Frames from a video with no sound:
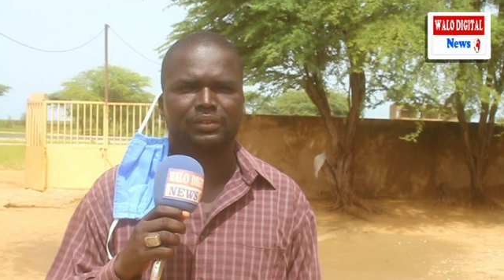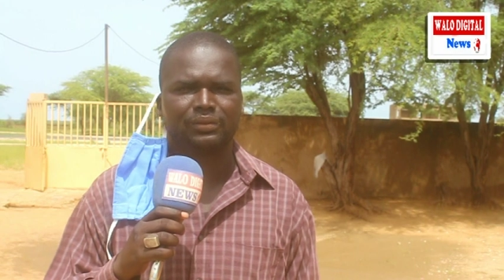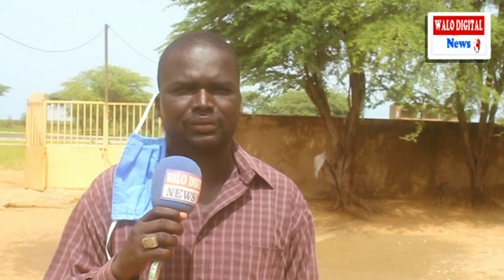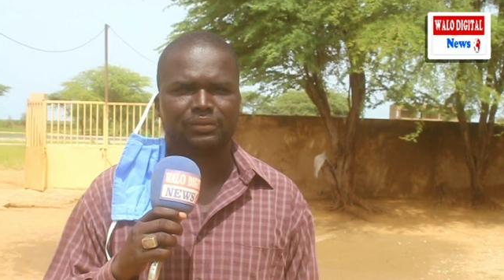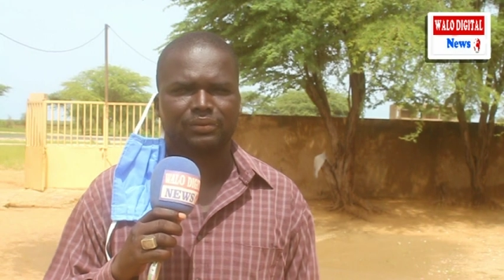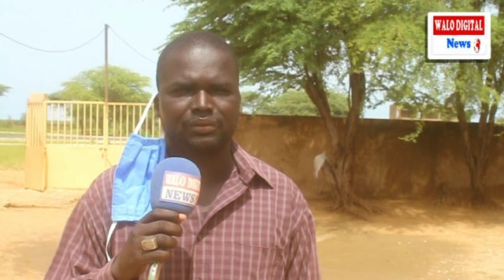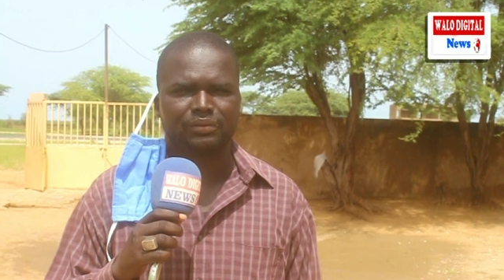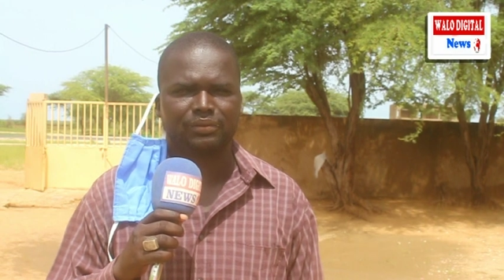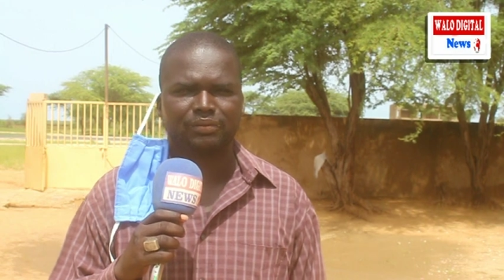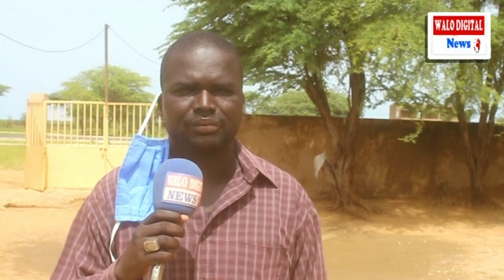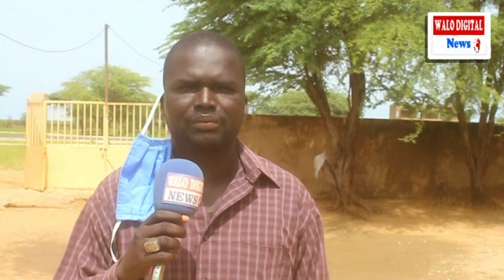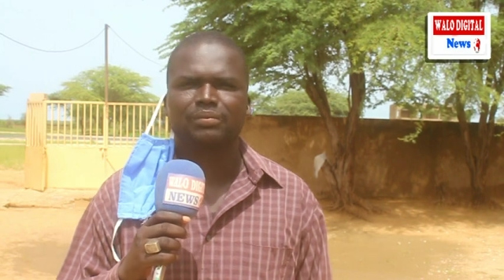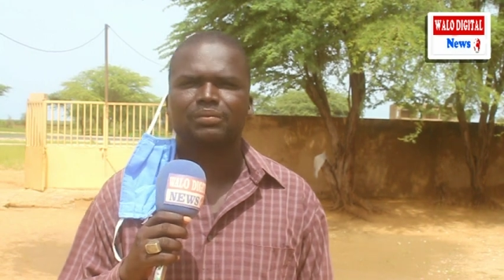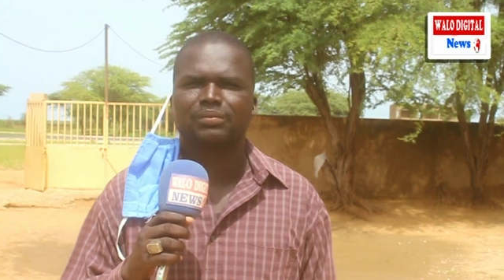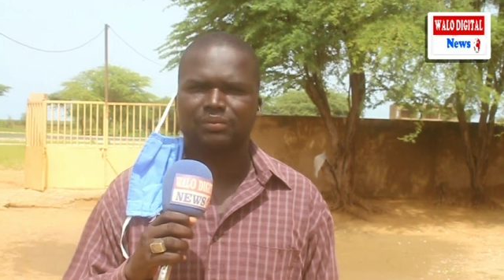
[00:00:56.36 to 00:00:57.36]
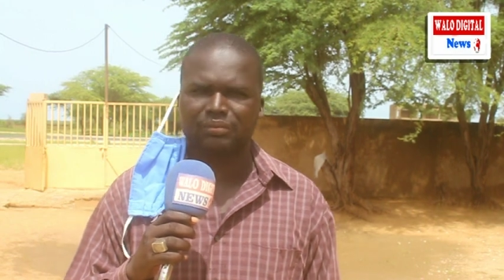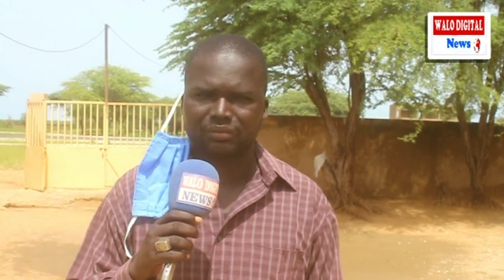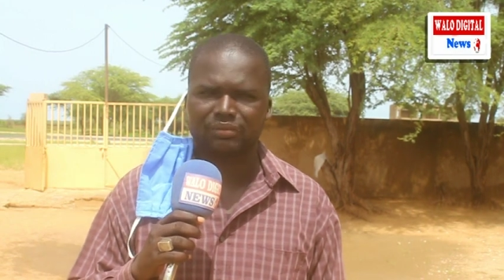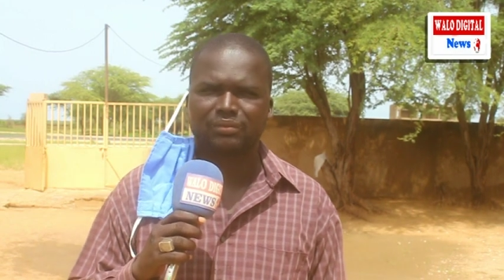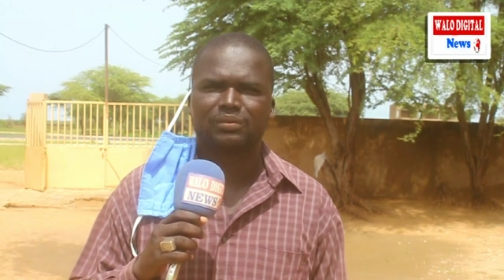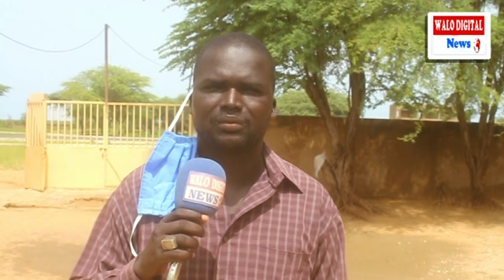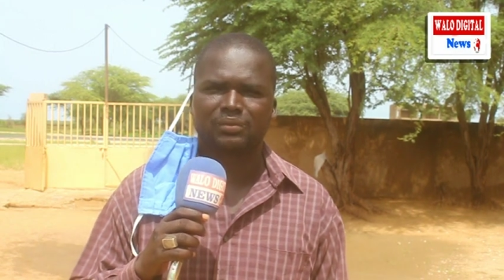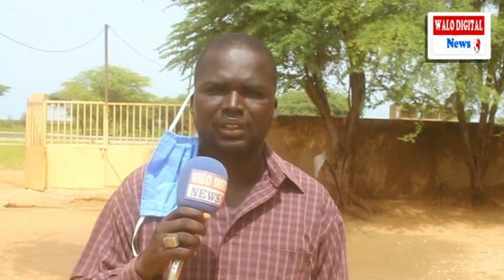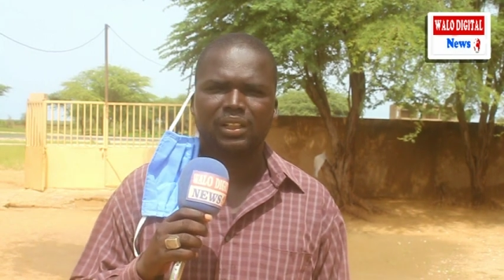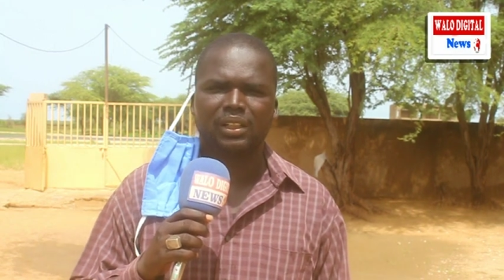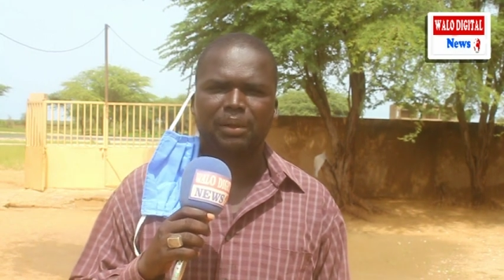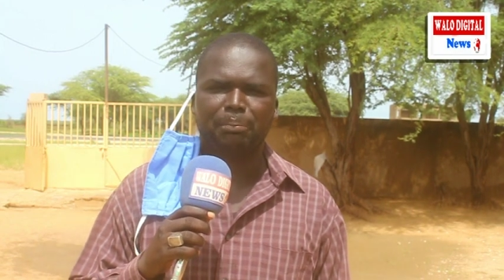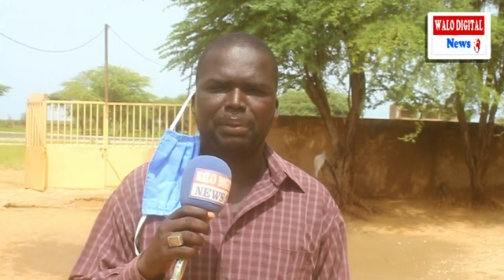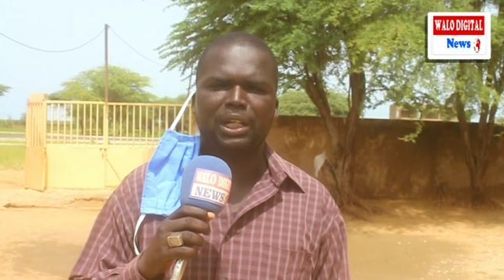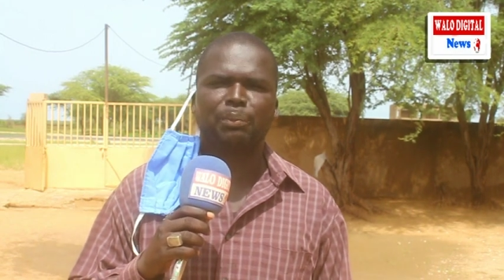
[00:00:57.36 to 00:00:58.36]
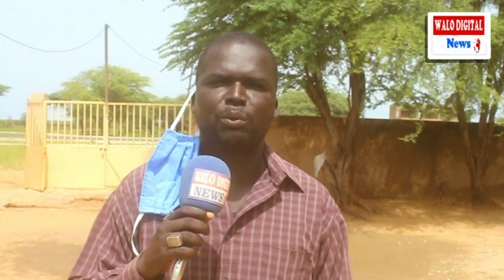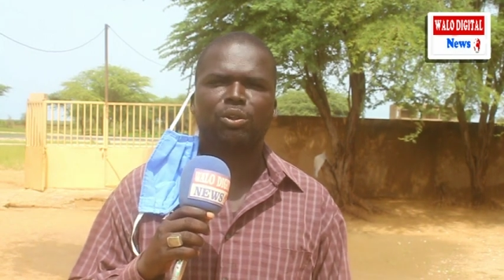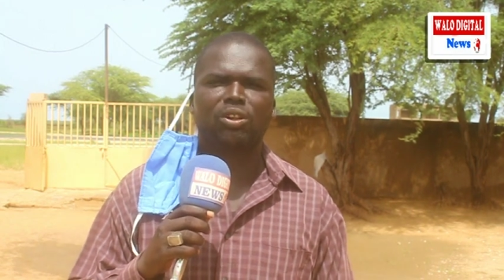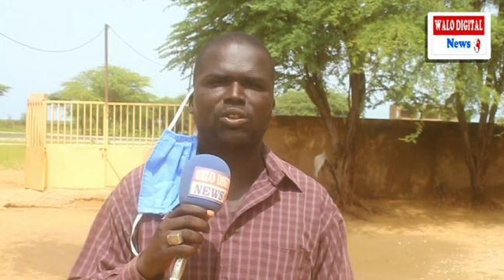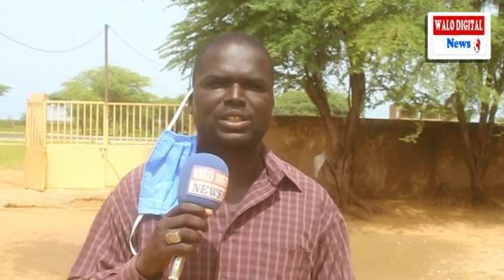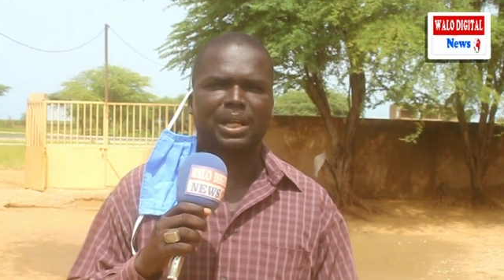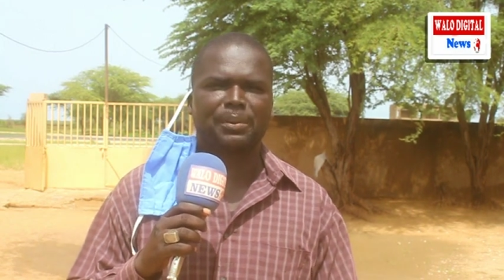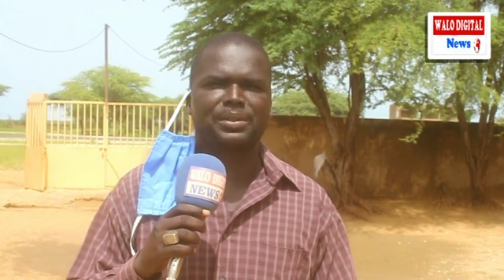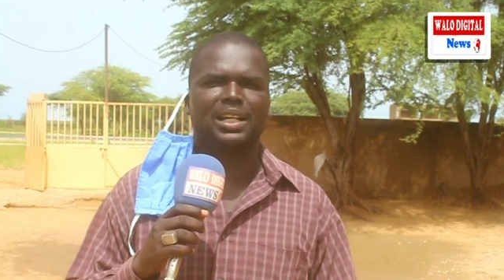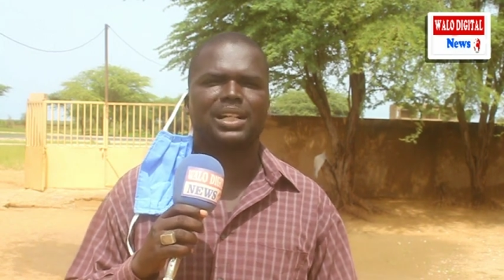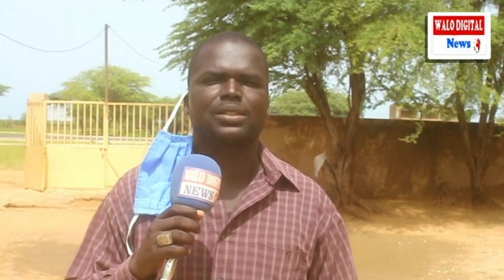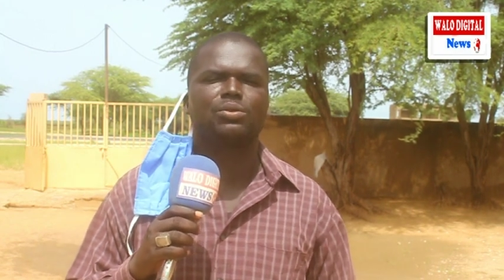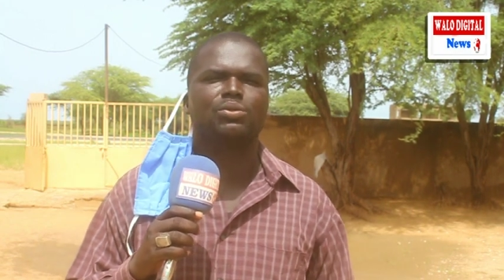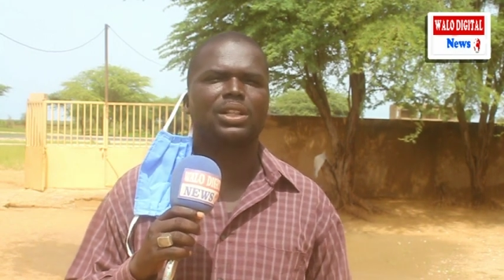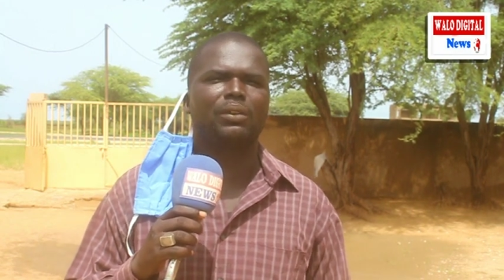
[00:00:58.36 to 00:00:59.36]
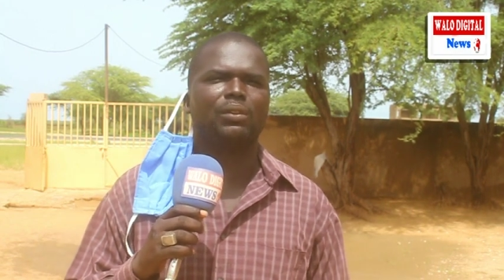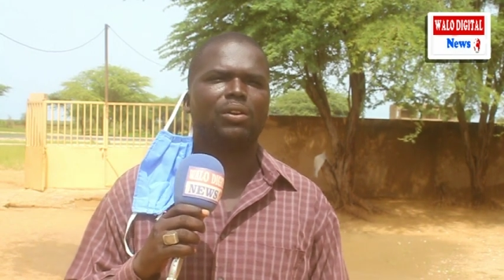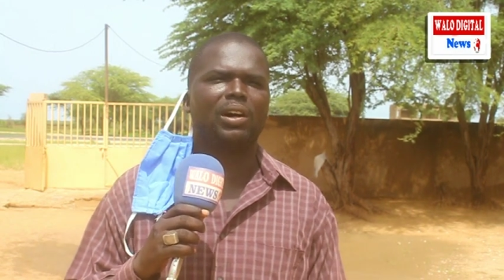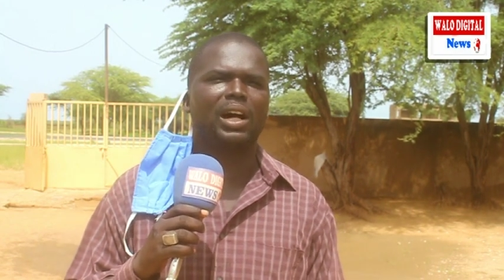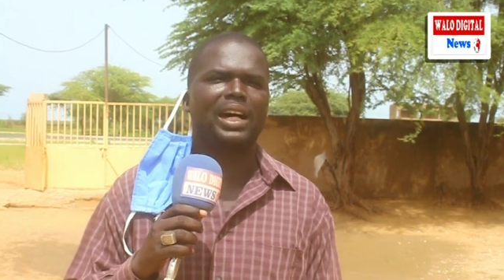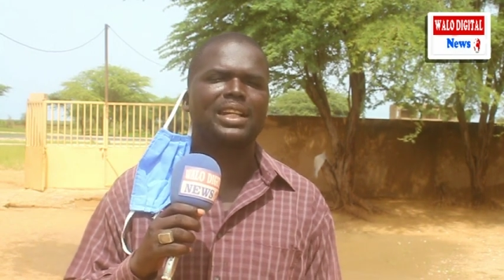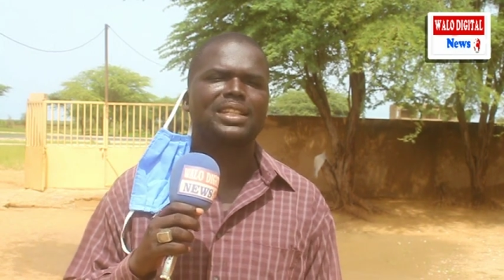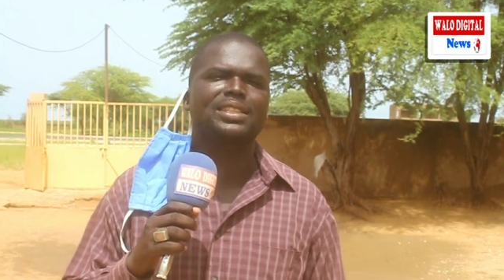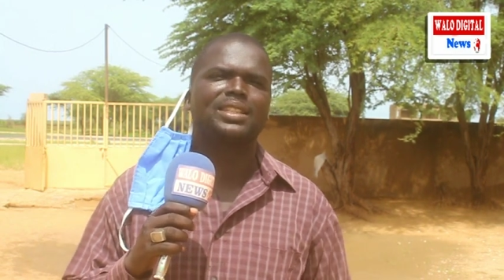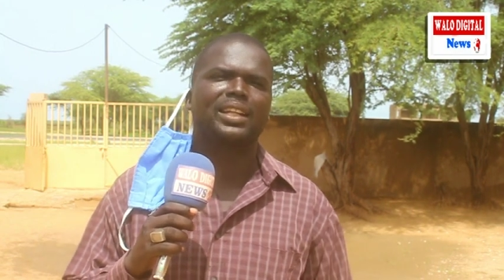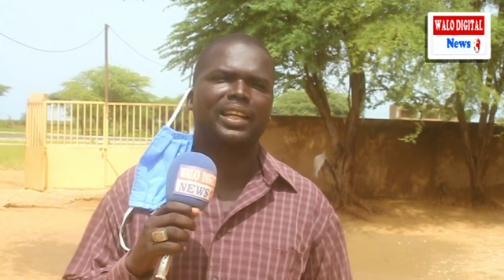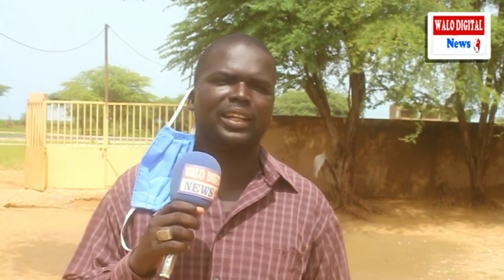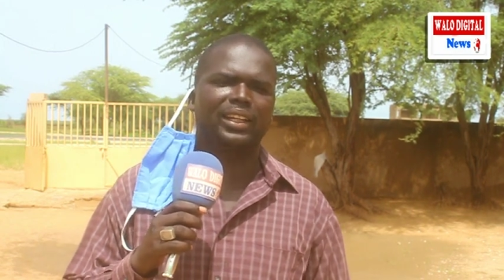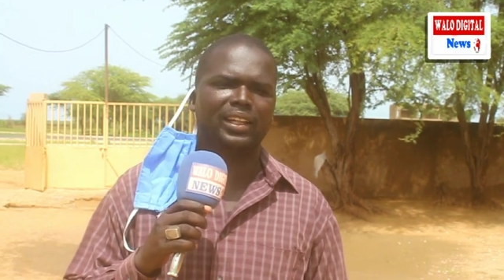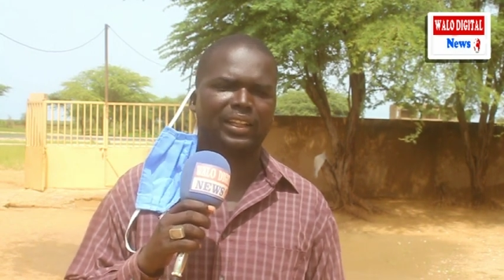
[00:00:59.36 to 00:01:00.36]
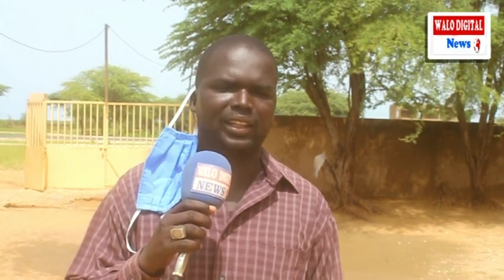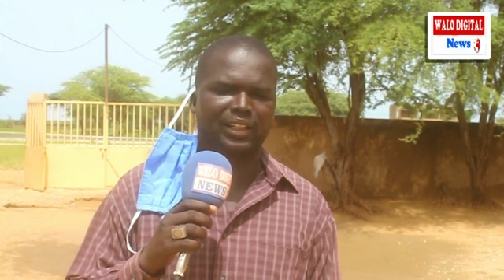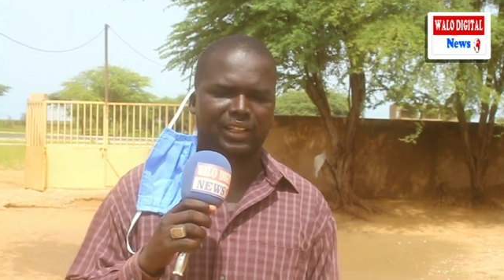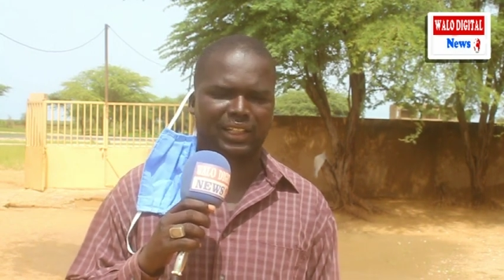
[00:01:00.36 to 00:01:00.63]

Par rapport aux absences par rapport aux absences, nous avons enregistré